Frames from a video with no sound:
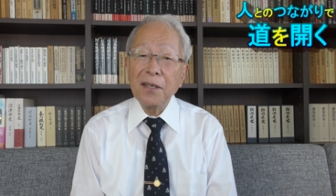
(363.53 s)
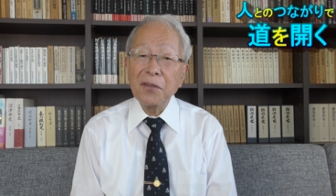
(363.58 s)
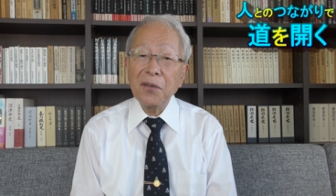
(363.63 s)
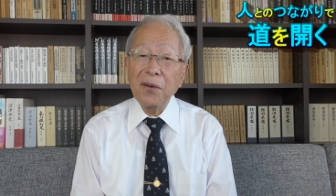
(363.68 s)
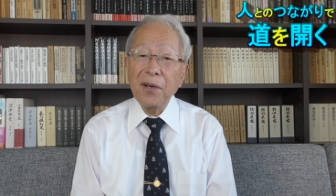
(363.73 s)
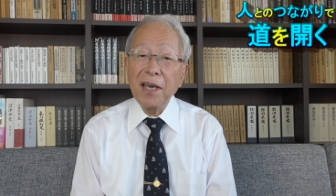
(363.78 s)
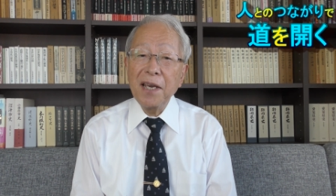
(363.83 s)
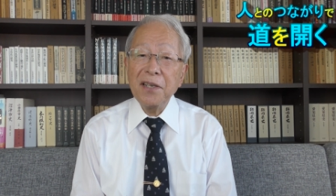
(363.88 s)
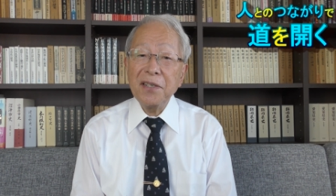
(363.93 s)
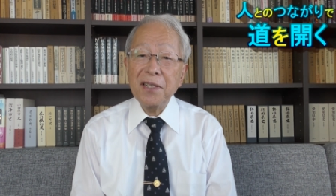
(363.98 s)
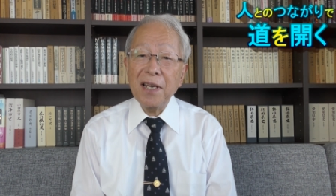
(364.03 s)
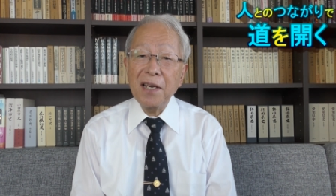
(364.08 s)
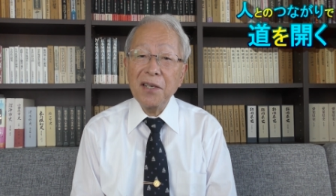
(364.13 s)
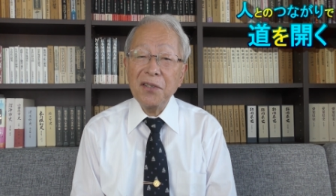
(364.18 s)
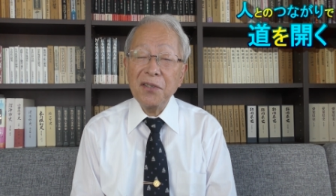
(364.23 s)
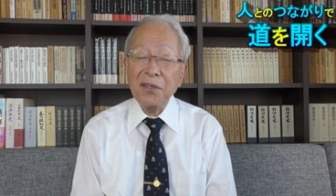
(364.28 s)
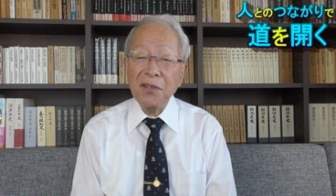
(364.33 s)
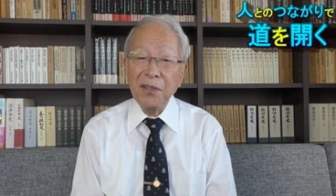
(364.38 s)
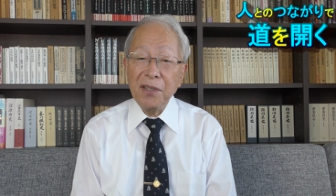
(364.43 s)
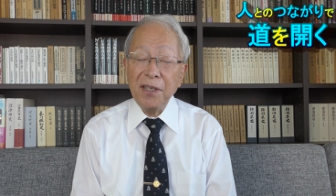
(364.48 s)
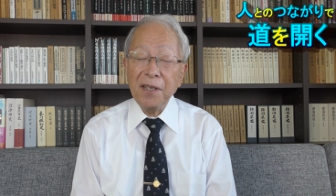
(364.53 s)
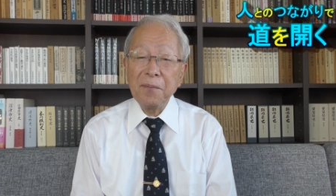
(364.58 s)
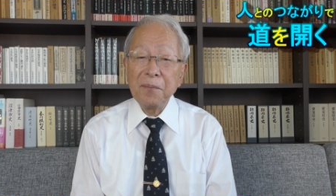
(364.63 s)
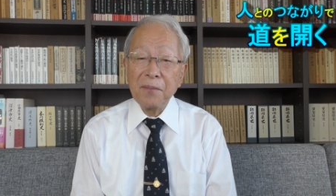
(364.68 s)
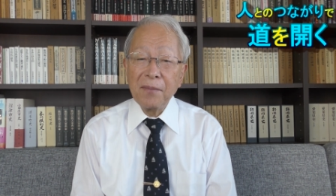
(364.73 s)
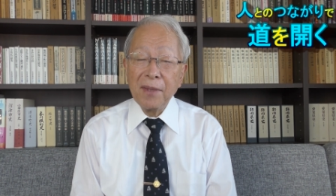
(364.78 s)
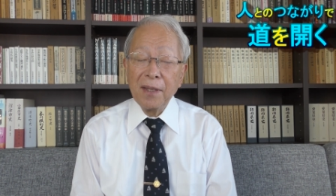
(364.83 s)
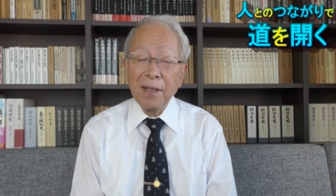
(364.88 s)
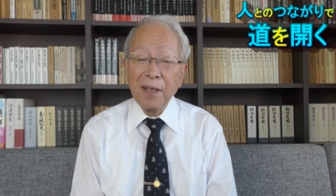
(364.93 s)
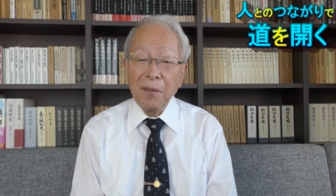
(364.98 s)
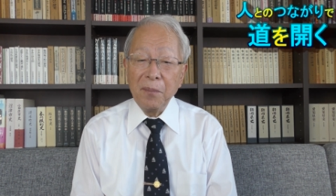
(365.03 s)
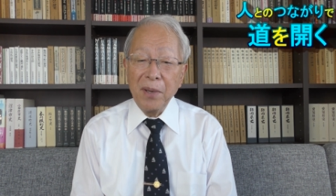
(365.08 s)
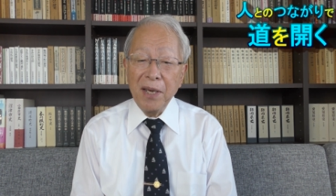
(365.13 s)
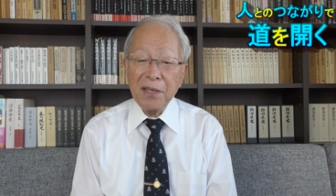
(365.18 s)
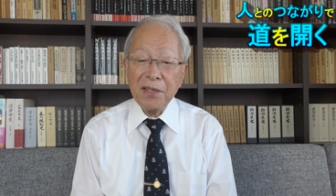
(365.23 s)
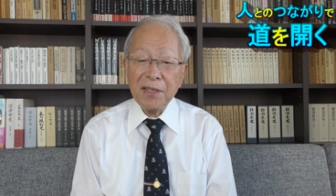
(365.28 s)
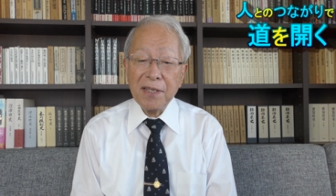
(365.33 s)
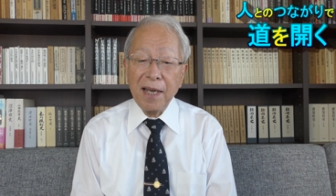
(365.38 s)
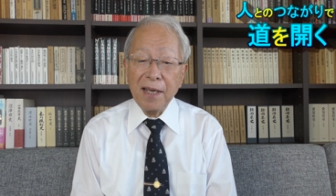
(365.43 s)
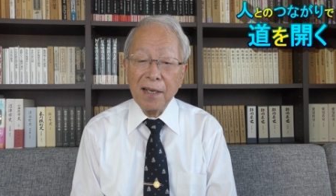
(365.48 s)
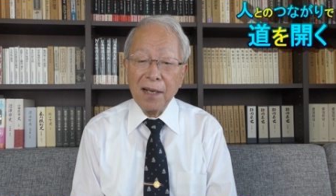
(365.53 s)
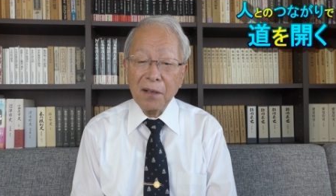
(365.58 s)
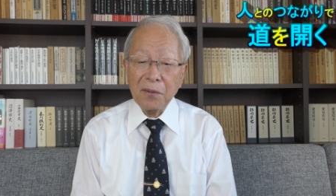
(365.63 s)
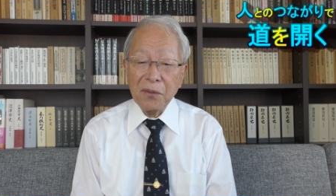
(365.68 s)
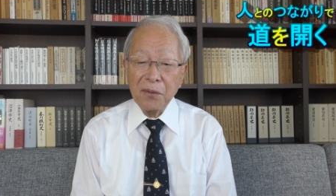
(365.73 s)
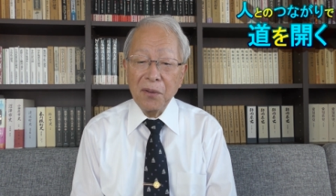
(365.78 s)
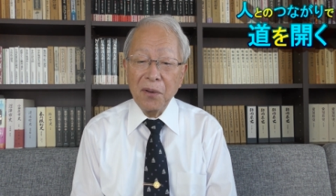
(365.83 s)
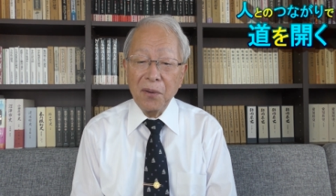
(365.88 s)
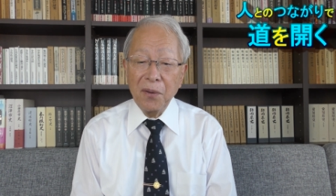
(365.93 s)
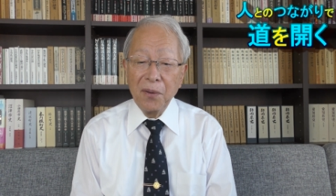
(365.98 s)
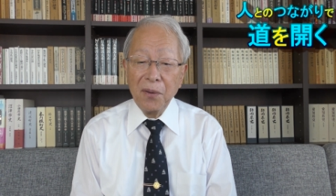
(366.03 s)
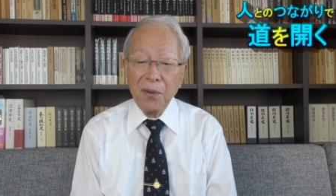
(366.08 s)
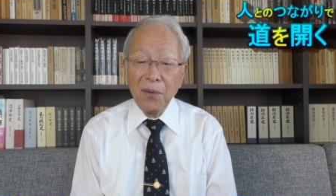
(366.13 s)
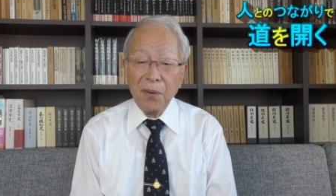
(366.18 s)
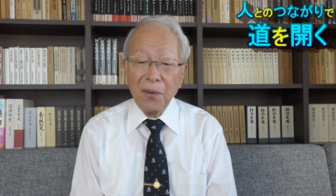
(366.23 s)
その編纂室に明治大学の